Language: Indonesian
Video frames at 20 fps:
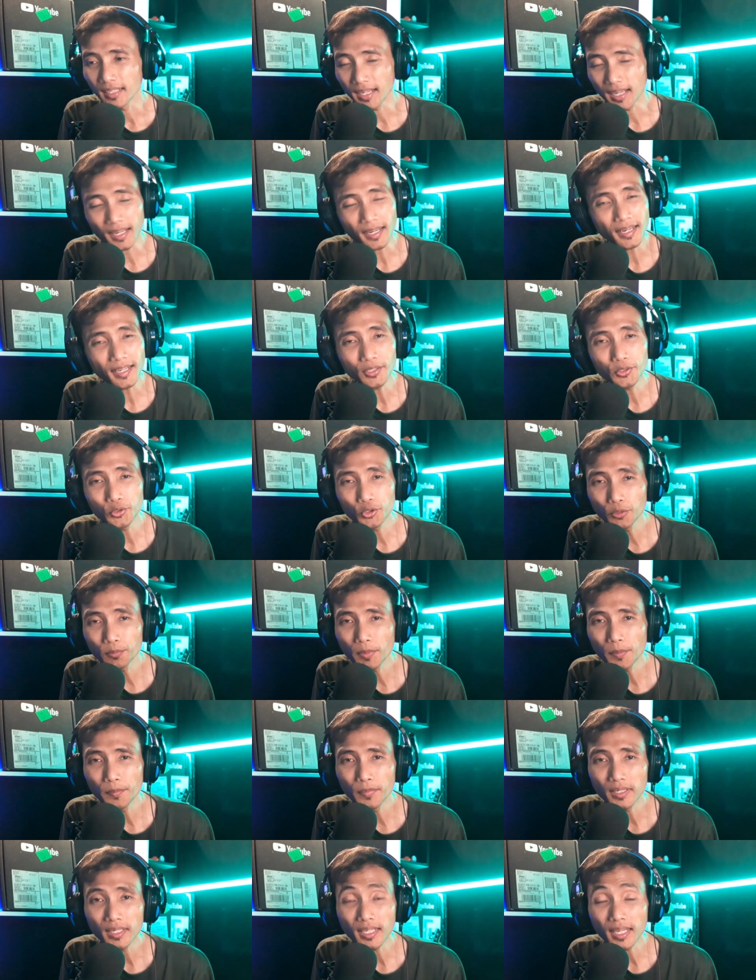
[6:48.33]
karena YouTube
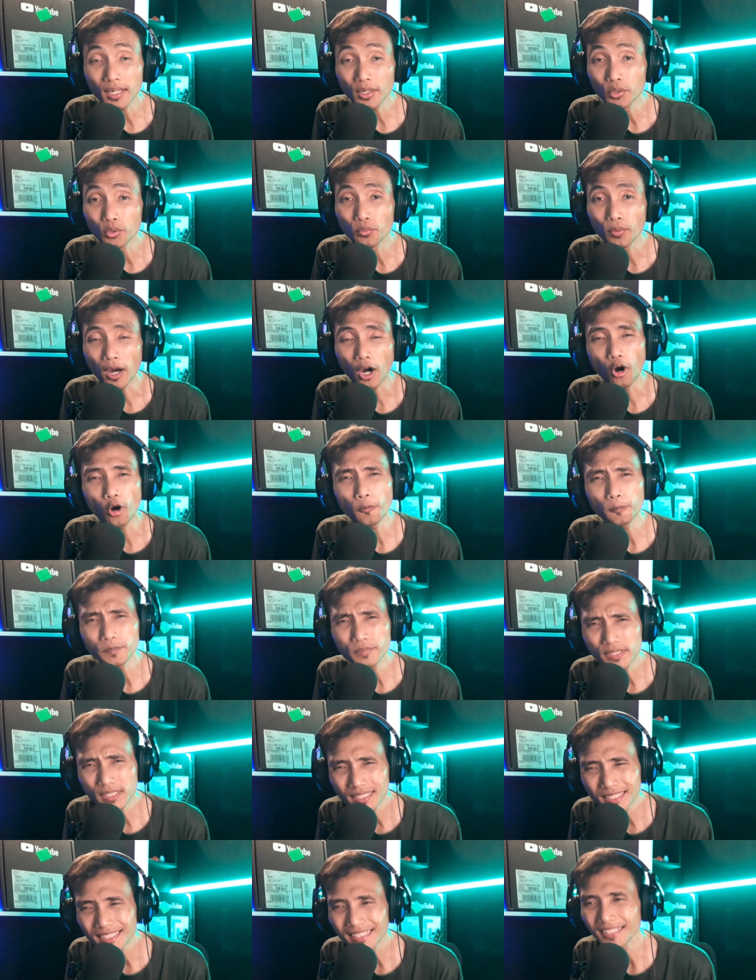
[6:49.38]
memberikan dua
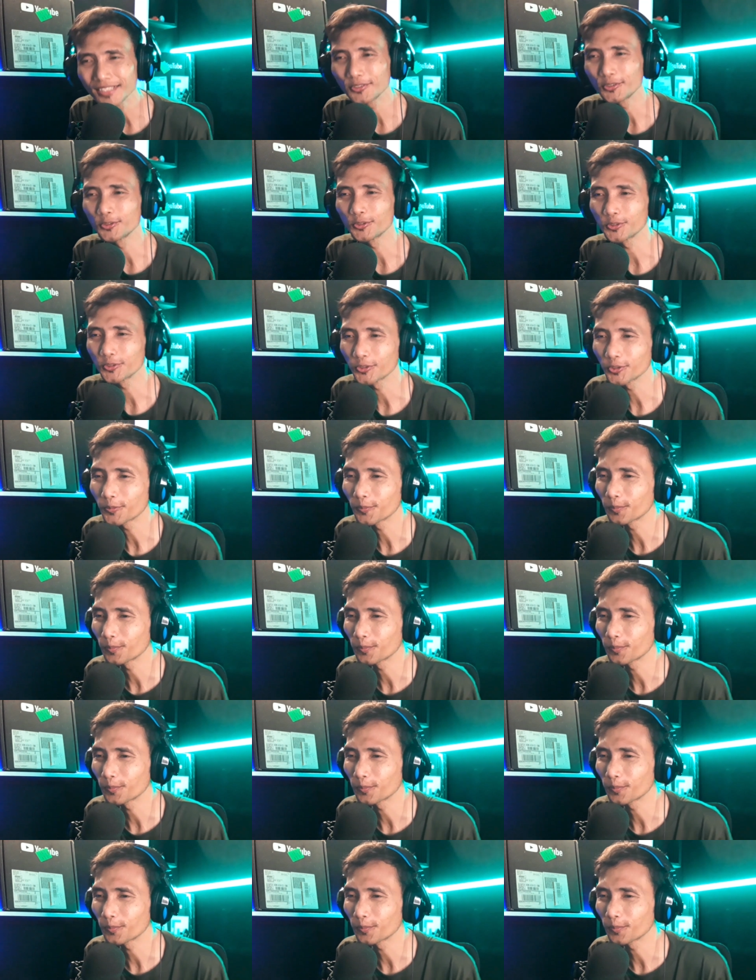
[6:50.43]
opsi untuk